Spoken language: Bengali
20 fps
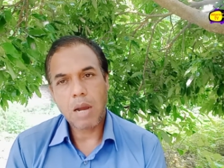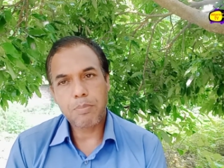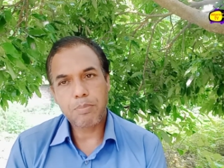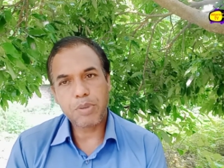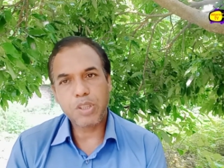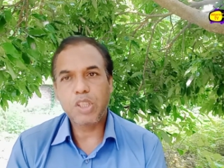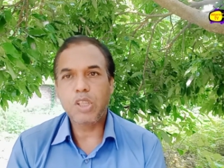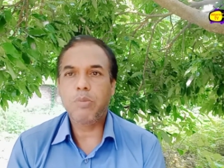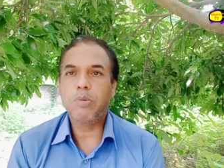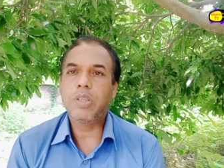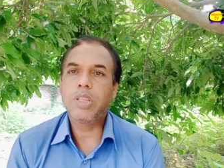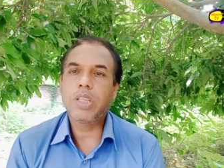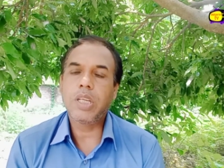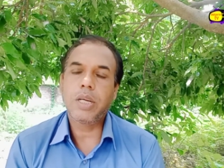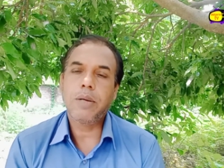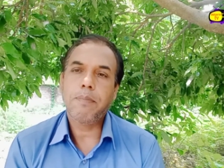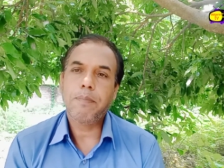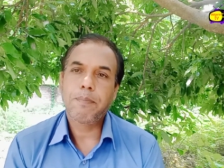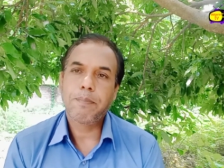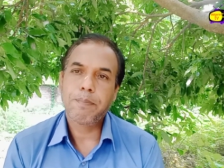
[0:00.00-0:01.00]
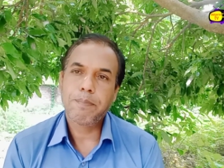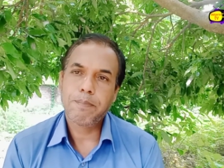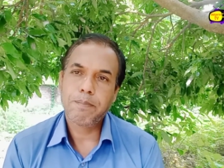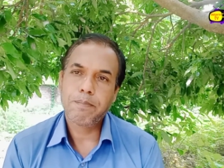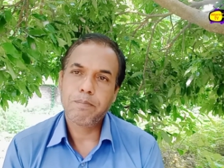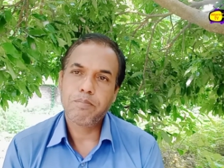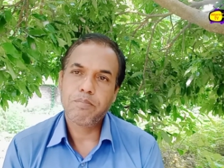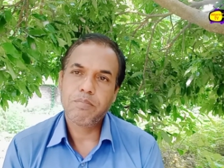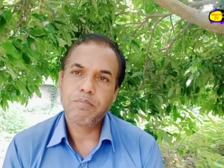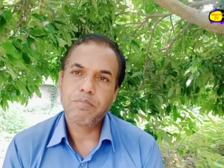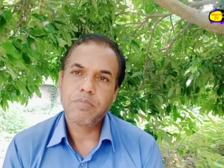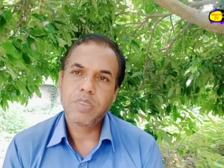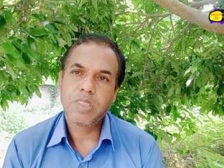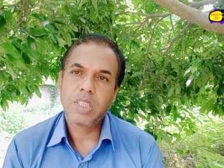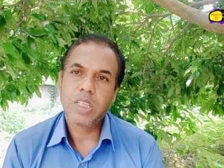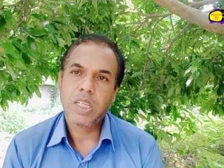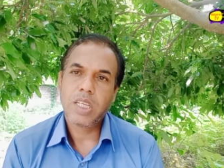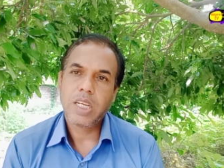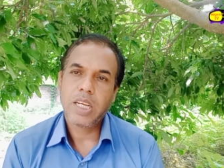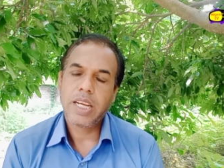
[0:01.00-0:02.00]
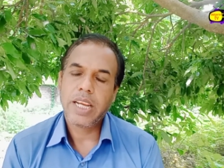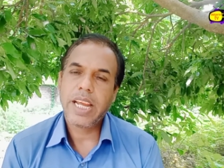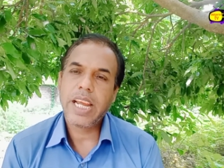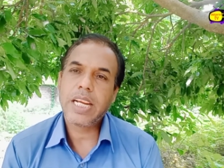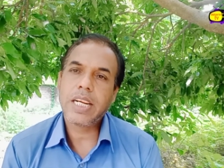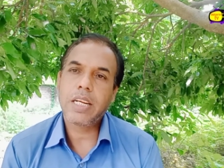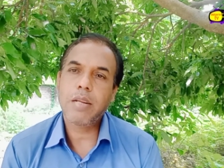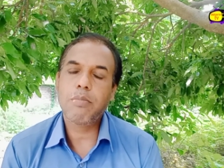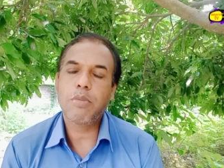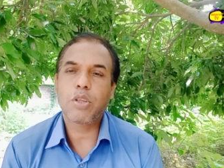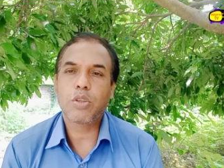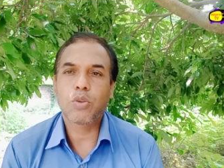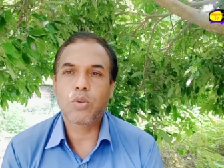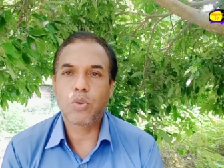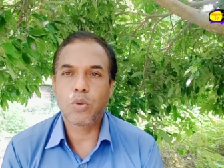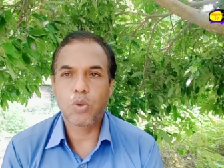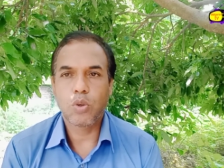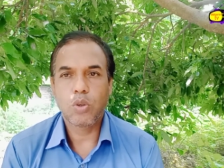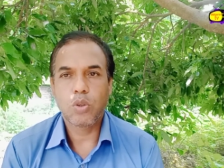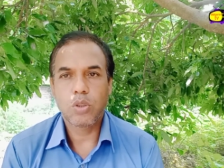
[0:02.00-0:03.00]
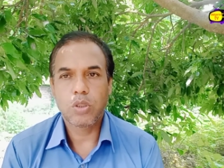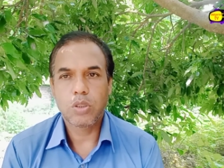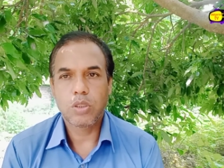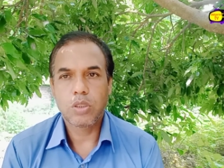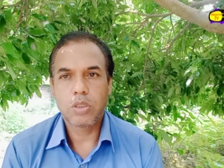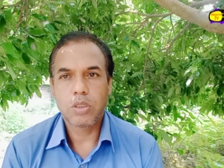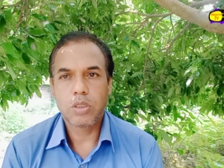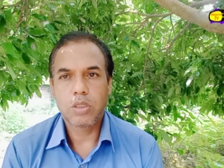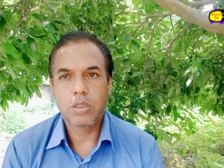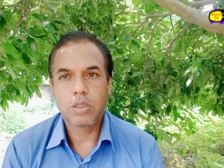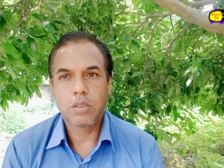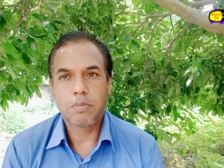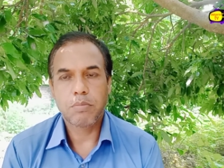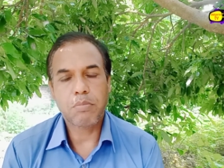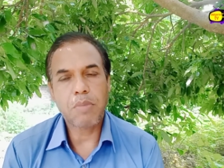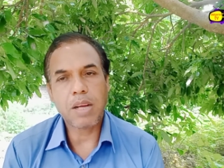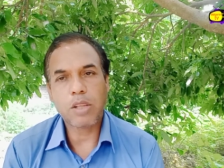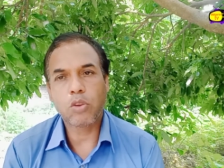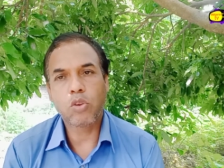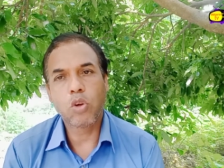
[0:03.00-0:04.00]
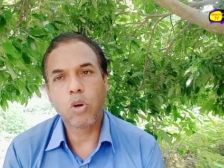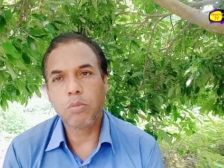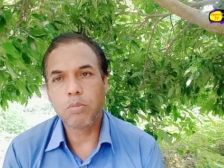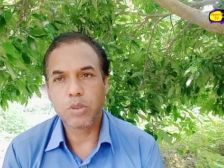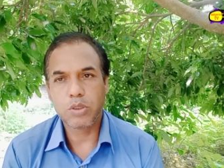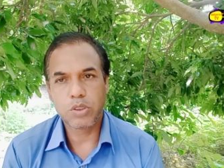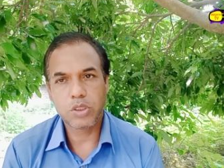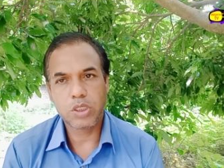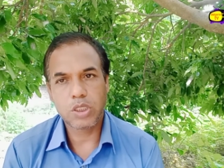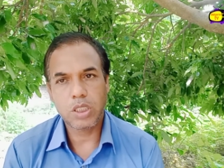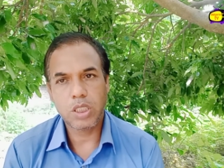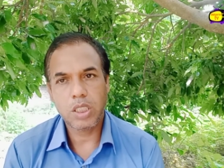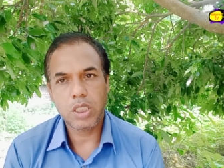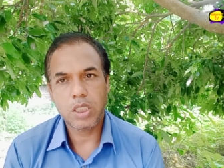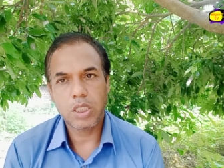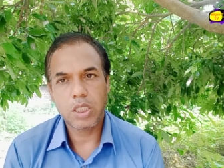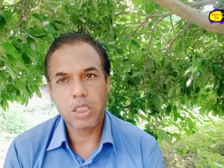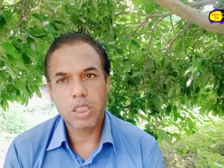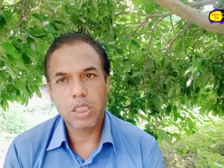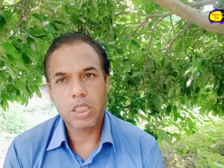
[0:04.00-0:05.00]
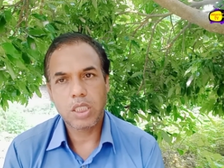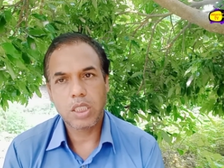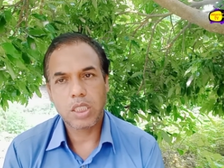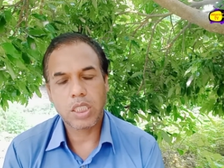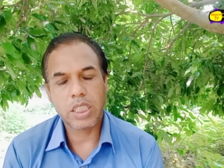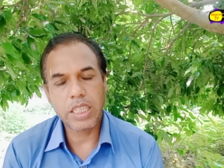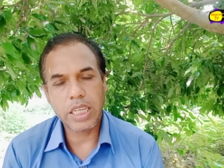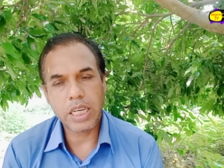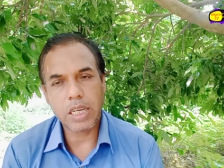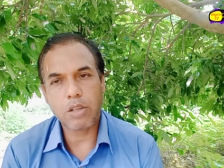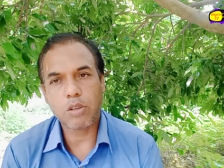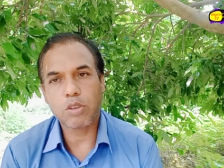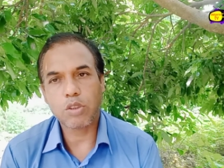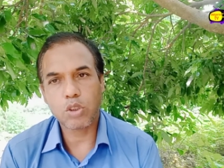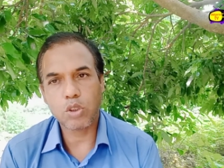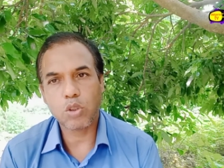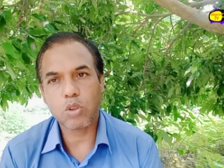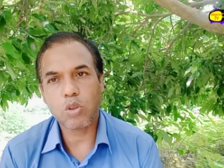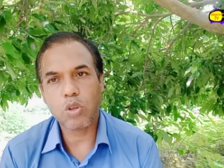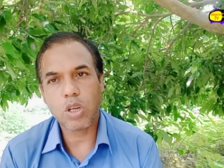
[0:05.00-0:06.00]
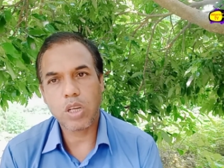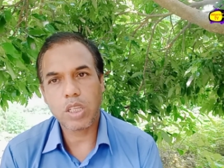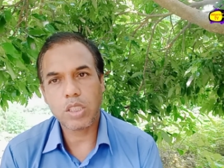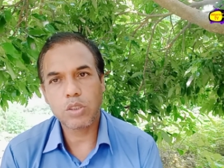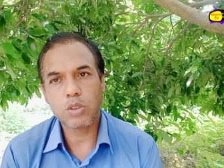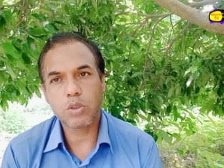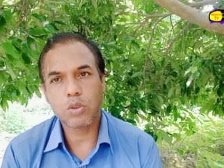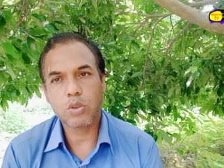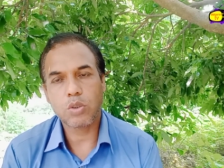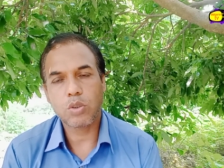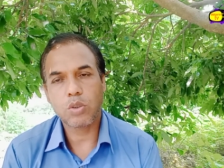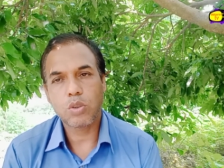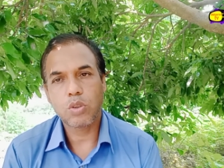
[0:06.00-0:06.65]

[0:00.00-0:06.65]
পৃথিবীতে একটিমাত্র মাধ্যম হচ্ছে জ্ঞান অর্জন করার জন্য